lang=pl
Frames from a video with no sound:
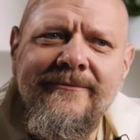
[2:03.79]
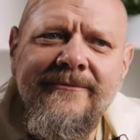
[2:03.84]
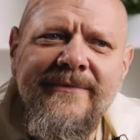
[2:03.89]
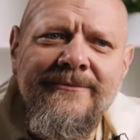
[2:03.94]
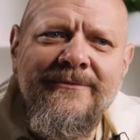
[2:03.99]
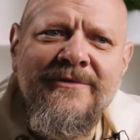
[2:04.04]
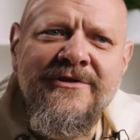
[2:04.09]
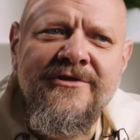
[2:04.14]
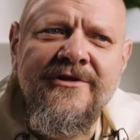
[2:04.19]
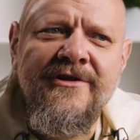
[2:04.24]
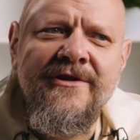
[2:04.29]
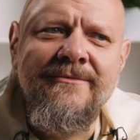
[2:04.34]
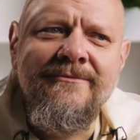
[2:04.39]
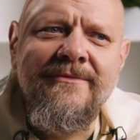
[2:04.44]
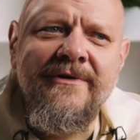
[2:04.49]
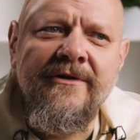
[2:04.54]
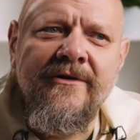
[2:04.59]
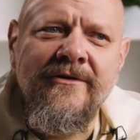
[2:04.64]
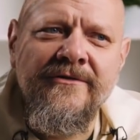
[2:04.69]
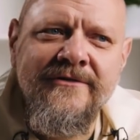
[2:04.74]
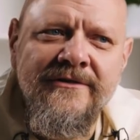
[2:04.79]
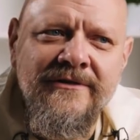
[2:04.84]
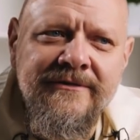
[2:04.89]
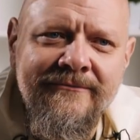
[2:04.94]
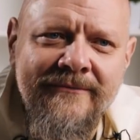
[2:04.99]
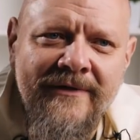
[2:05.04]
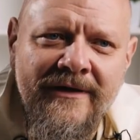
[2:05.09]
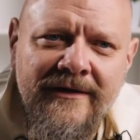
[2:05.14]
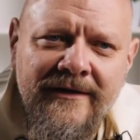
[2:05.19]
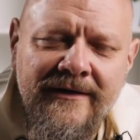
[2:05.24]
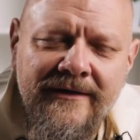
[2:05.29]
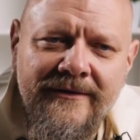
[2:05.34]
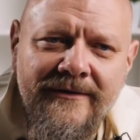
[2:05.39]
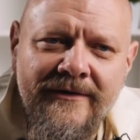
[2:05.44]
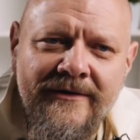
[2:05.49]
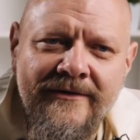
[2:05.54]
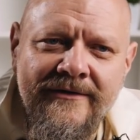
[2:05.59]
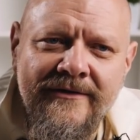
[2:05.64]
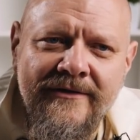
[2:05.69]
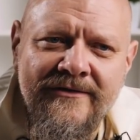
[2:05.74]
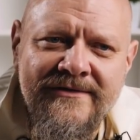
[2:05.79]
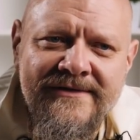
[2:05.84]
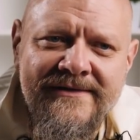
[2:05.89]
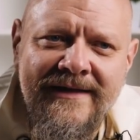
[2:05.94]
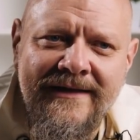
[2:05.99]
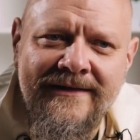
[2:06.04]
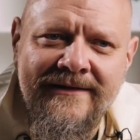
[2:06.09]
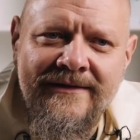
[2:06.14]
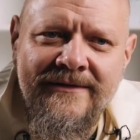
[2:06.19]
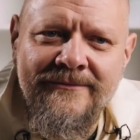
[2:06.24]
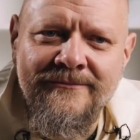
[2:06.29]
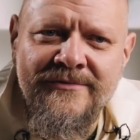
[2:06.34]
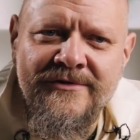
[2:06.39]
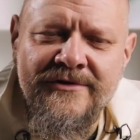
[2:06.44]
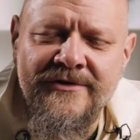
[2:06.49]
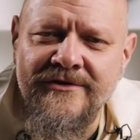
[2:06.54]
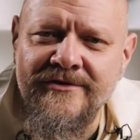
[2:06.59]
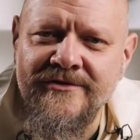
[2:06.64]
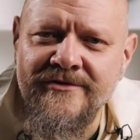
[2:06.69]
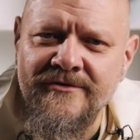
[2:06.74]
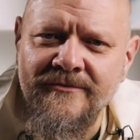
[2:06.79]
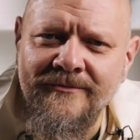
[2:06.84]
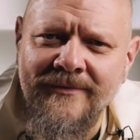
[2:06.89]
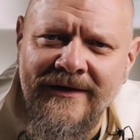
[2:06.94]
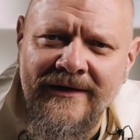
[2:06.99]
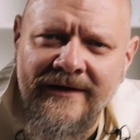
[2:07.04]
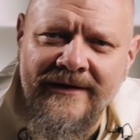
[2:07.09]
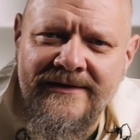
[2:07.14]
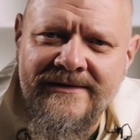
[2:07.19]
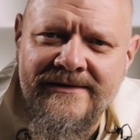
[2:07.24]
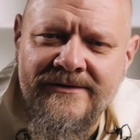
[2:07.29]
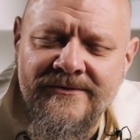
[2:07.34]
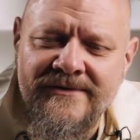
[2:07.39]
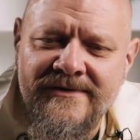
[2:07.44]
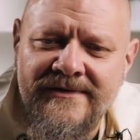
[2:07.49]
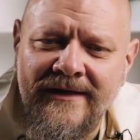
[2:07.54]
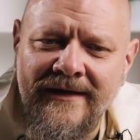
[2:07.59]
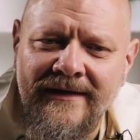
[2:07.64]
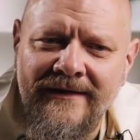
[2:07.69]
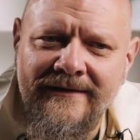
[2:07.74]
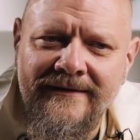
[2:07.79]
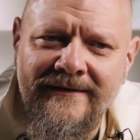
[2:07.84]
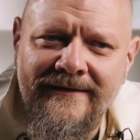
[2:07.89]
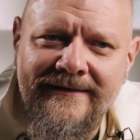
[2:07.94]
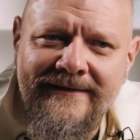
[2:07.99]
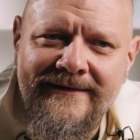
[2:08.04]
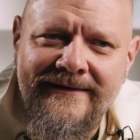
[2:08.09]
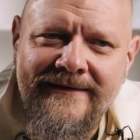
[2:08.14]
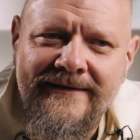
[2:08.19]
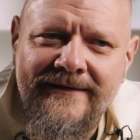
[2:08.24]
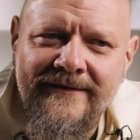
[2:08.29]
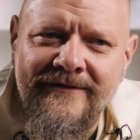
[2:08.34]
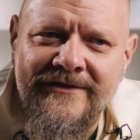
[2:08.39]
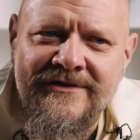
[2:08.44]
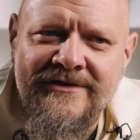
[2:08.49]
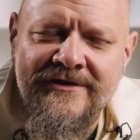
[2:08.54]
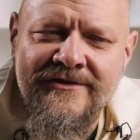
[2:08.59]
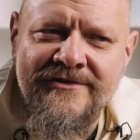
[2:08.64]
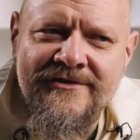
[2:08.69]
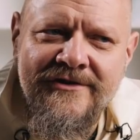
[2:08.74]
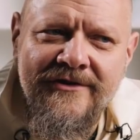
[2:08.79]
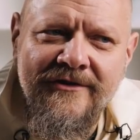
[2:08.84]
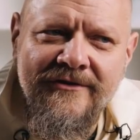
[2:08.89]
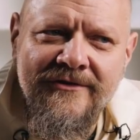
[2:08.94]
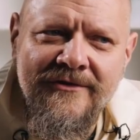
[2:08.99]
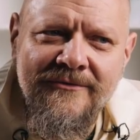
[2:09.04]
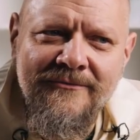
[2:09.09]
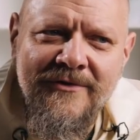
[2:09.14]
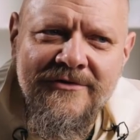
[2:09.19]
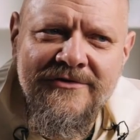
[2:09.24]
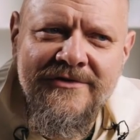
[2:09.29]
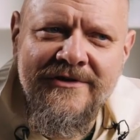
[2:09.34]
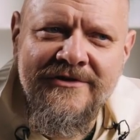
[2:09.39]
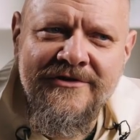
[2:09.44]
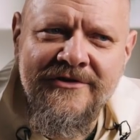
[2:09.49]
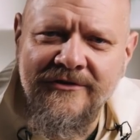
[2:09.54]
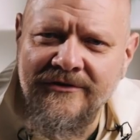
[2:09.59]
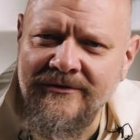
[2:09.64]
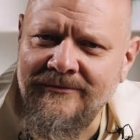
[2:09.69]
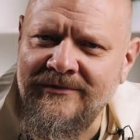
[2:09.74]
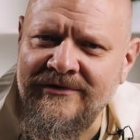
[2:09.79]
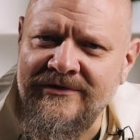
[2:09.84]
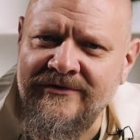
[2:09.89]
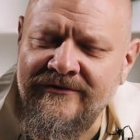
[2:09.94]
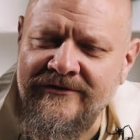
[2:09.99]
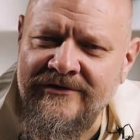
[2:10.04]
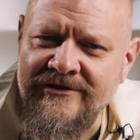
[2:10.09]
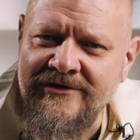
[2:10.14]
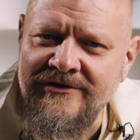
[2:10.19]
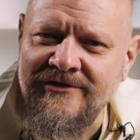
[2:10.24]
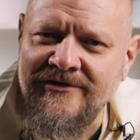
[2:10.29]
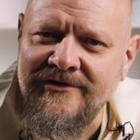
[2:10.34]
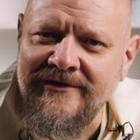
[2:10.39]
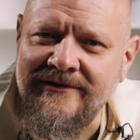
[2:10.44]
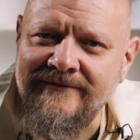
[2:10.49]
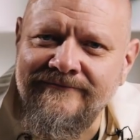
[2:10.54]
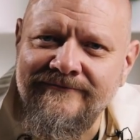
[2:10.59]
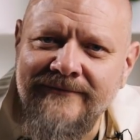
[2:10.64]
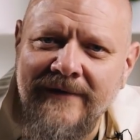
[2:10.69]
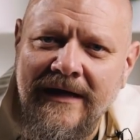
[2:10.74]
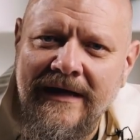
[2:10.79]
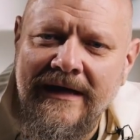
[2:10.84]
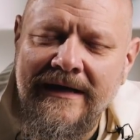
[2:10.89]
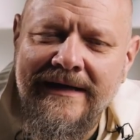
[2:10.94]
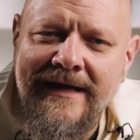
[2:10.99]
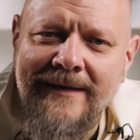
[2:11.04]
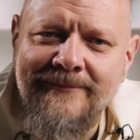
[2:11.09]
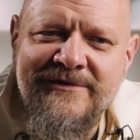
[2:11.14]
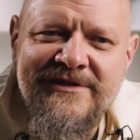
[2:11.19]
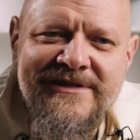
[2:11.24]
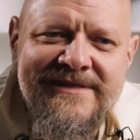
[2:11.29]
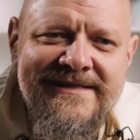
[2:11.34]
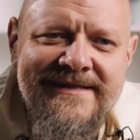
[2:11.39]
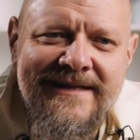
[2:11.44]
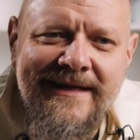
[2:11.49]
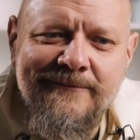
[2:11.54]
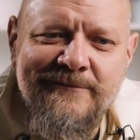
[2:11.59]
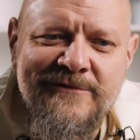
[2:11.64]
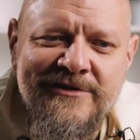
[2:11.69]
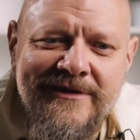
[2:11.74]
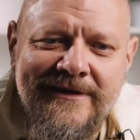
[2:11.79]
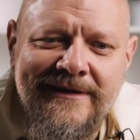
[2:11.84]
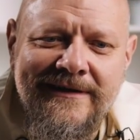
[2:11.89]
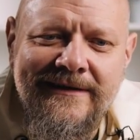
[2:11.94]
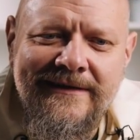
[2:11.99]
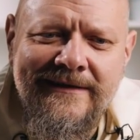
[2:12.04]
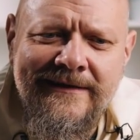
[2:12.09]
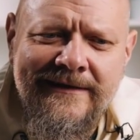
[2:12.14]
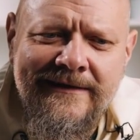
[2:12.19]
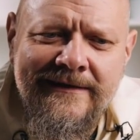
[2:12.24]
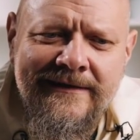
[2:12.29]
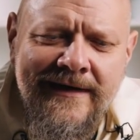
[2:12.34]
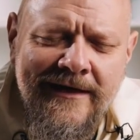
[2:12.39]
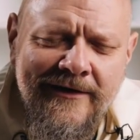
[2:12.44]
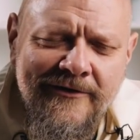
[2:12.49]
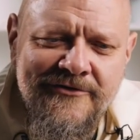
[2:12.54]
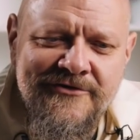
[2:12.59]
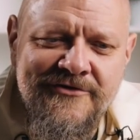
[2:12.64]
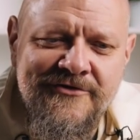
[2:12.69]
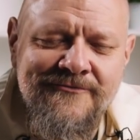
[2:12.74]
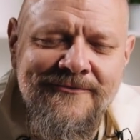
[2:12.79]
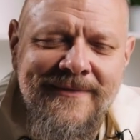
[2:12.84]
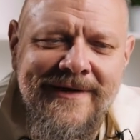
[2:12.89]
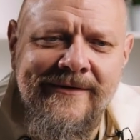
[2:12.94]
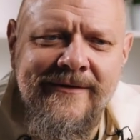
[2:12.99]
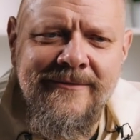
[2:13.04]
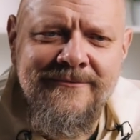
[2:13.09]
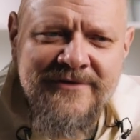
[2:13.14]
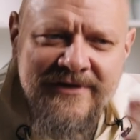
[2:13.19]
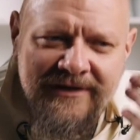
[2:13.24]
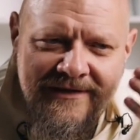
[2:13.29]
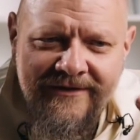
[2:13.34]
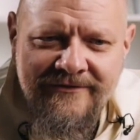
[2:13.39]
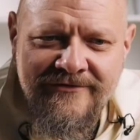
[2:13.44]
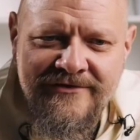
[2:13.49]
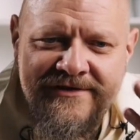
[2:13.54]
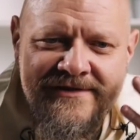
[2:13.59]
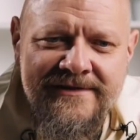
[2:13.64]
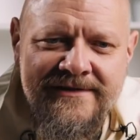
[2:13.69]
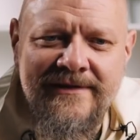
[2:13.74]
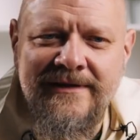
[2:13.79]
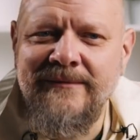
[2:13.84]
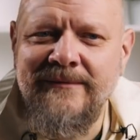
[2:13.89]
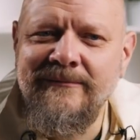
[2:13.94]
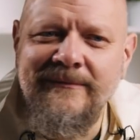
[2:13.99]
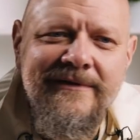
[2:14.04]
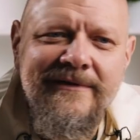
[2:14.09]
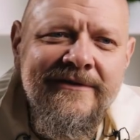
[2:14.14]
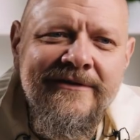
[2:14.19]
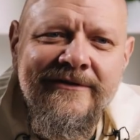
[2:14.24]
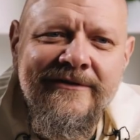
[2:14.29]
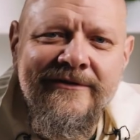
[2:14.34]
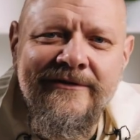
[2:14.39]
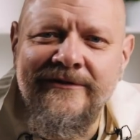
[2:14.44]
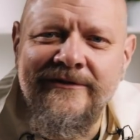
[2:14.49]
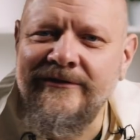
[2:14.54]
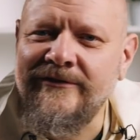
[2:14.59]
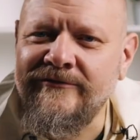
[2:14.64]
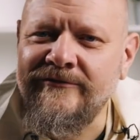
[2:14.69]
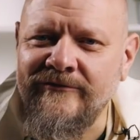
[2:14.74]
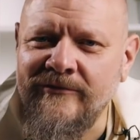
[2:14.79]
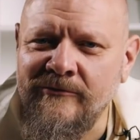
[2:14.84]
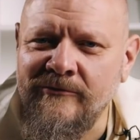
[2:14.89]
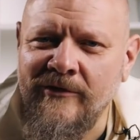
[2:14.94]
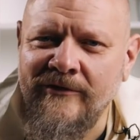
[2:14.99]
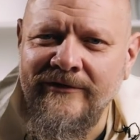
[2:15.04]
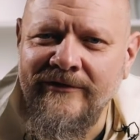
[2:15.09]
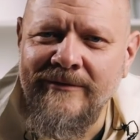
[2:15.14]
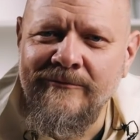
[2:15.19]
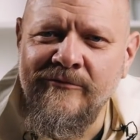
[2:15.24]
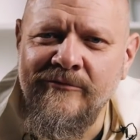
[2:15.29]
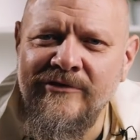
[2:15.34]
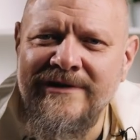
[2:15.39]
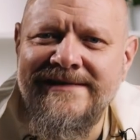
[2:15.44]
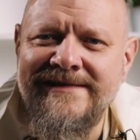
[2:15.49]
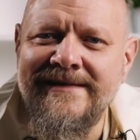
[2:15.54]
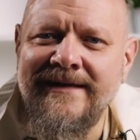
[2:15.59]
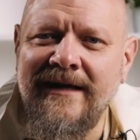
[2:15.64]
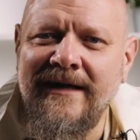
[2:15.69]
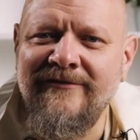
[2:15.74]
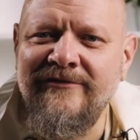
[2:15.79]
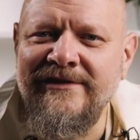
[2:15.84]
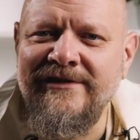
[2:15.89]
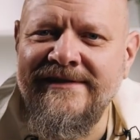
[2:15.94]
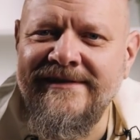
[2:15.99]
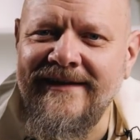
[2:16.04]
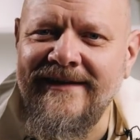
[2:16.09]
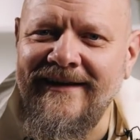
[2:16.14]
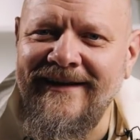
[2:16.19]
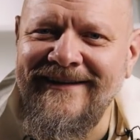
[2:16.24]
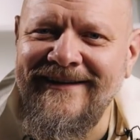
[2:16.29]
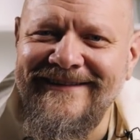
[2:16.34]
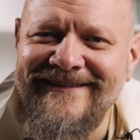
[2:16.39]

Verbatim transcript: my myślimy o tym ostatnim przyjściu Pana Jezusa? właśnie czy ono może się odbyć w ciszy. Ja przyznam, że jakoś miałem przede wszystkim y, w głowie błyskawice,